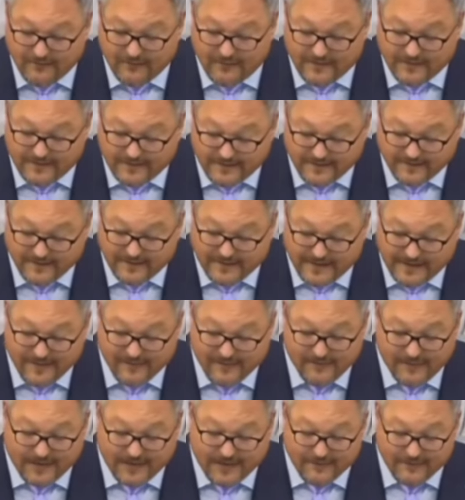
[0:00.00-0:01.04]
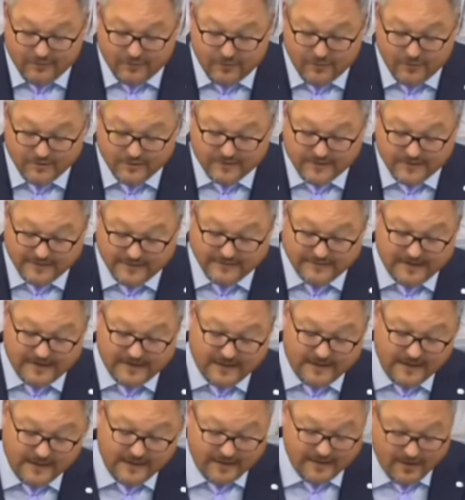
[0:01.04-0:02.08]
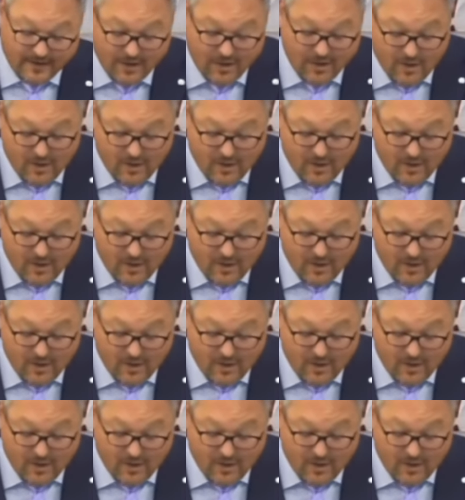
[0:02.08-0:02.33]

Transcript: wie diese ehemalige Bundeskanzlerin.